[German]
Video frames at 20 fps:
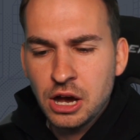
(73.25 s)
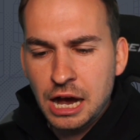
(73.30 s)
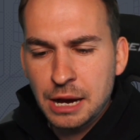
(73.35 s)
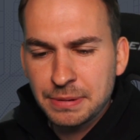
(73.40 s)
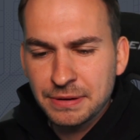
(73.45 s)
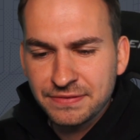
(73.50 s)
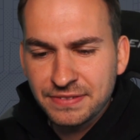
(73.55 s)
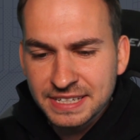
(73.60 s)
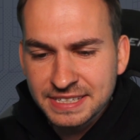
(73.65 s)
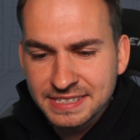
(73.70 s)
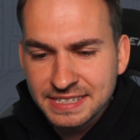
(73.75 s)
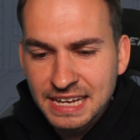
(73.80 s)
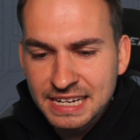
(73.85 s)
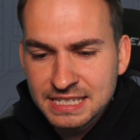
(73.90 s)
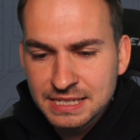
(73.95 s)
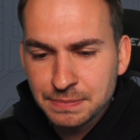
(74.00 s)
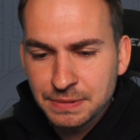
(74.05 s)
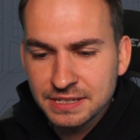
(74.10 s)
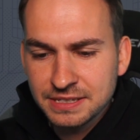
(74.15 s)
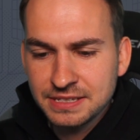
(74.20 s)
Aber was
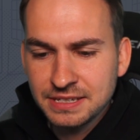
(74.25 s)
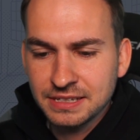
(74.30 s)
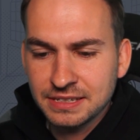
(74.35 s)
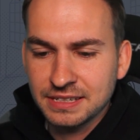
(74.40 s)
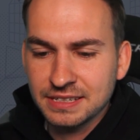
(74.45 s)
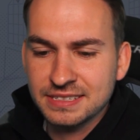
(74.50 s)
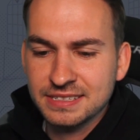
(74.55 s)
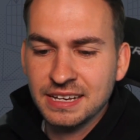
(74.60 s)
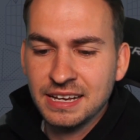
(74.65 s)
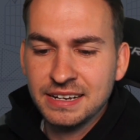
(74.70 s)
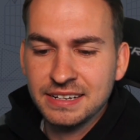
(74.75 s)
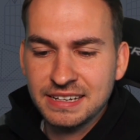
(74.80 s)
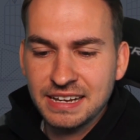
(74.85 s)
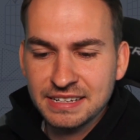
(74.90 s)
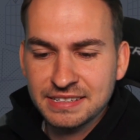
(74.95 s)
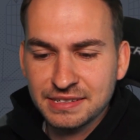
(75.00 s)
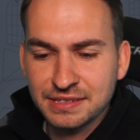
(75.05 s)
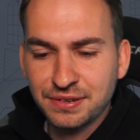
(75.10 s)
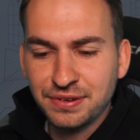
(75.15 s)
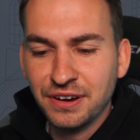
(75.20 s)
jetzt passiert ist,
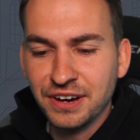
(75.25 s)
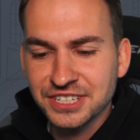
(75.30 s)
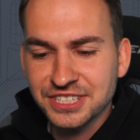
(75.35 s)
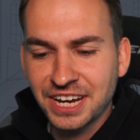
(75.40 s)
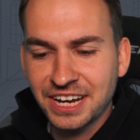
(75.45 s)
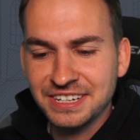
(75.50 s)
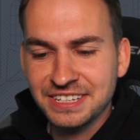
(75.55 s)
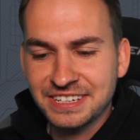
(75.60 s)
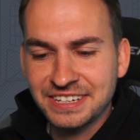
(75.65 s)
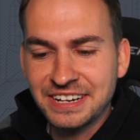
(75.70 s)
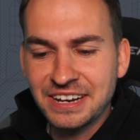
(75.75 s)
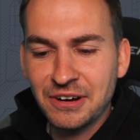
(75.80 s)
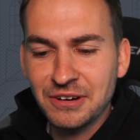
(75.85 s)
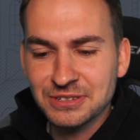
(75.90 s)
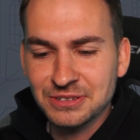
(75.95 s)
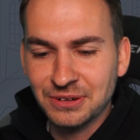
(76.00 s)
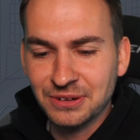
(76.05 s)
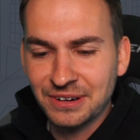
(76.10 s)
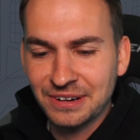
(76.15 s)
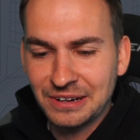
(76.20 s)
das ist wahrscheinlich
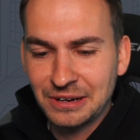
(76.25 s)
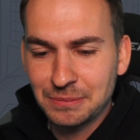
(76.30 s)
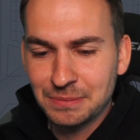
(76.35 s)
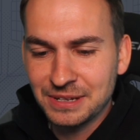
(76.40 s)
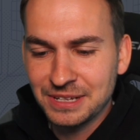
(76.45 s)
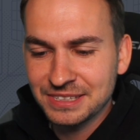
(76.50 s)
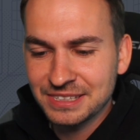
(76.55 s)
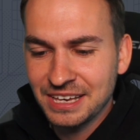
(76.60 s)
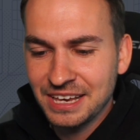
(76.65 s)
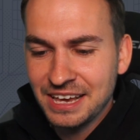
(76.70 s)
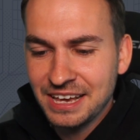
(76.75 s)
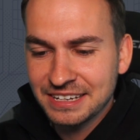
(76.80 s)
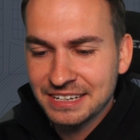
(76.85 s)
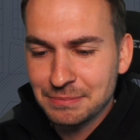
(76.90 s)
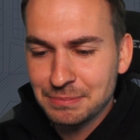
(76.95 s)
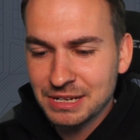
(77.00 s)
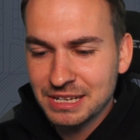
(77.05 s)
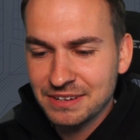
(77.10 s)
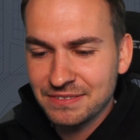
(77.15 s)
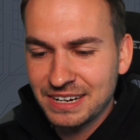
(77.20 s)
genauso unglaublich,
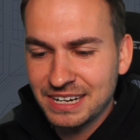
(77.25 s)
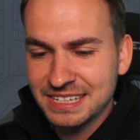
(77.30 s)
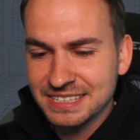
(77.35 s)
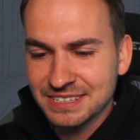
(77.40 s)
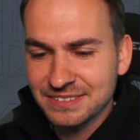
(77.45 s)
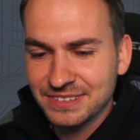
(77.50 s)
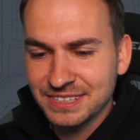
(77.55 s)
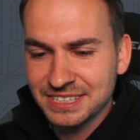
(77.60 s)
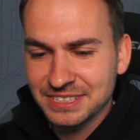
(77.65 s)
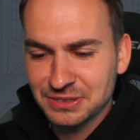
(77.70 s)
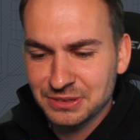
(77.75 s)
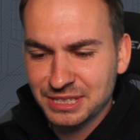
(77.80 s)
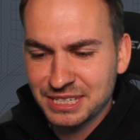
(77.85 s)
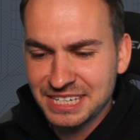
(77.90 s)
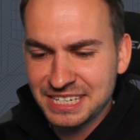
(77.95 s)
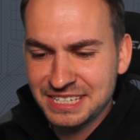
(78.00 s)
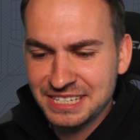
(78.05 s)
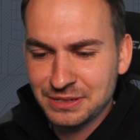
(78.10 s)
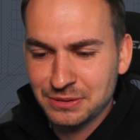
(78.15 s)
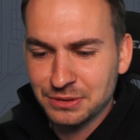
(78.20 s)
denn mittlerweile sind wir hier so
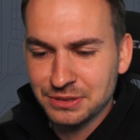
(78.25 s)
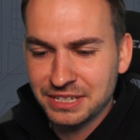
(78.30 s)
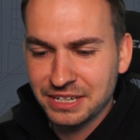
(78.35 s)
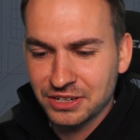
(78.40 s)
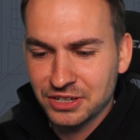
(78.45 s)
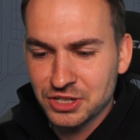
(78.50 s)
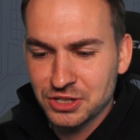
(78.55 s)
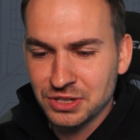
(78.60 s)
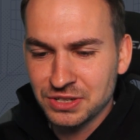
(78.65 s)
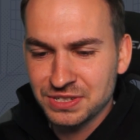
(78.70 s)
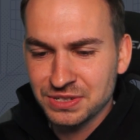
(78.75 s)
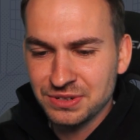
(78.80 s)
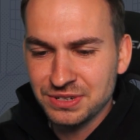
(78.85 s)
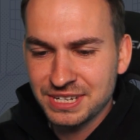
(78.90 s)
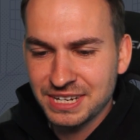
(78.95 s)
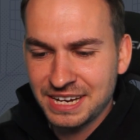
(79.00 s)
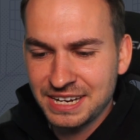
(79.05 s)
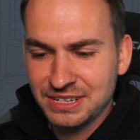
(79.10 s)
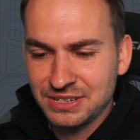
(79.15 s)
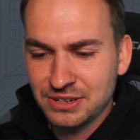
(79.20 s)
richtig runtergestürzt
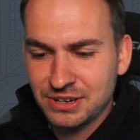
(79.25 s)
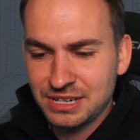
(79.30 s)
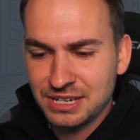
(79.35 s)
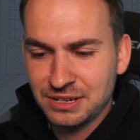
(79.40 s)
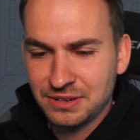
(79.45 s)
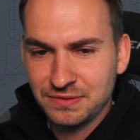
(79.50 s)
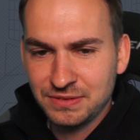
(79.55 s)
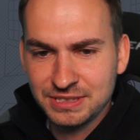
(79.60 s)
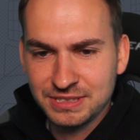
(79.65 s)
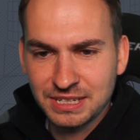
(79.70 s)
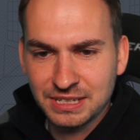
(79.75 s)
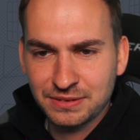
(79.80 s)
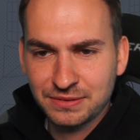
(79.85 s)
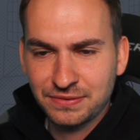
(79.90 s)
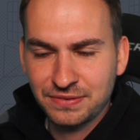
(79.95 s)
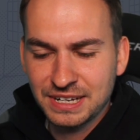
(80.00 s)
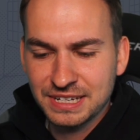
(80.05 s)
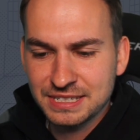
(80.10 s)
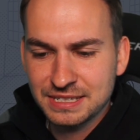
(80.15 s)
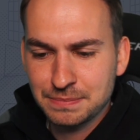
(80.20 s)
unter einen Dollar und wir sind jetzt
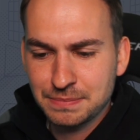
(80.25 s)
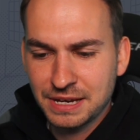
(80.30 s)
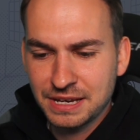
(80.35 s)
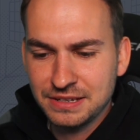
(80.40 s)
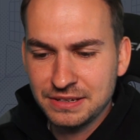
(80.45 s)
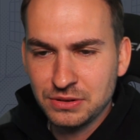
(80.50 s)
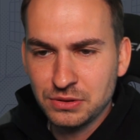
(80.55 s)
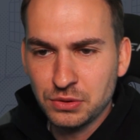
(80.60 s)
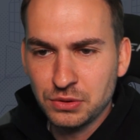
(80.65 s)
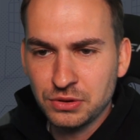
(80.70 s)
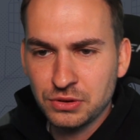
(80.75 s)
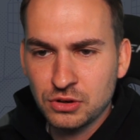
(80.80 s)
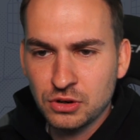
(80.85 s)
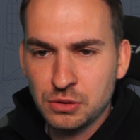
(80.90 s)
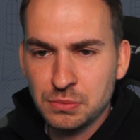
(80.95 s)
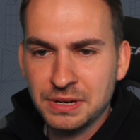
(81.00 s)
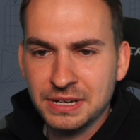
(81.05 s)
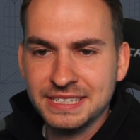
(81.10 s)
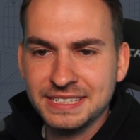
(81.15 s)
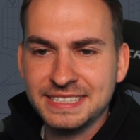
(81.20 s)
fast bei
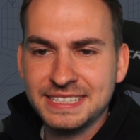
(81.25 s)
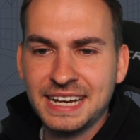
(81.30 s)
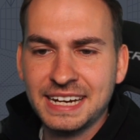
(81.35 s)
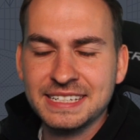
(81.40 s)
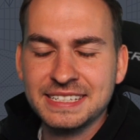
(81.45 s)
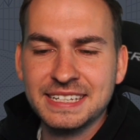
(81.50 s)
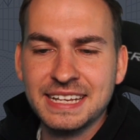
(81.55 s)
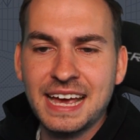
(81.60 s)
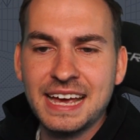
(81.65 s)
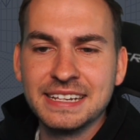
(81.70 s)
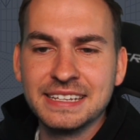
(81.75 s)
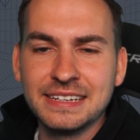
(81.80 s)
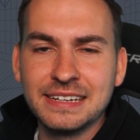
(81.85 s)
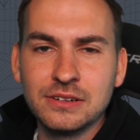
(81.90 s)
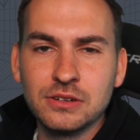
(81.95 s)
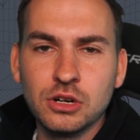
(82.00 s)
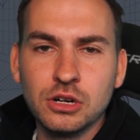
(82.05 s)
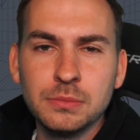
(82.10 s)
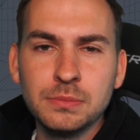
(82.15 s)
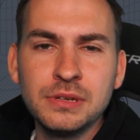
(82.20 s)
0,6
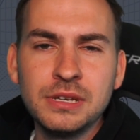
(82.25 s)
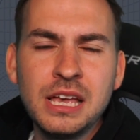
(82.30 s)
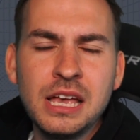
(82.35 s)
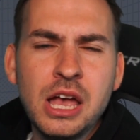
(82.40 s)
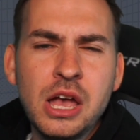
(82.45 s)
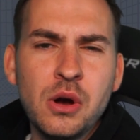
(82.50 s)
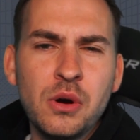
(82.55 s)
angekommen.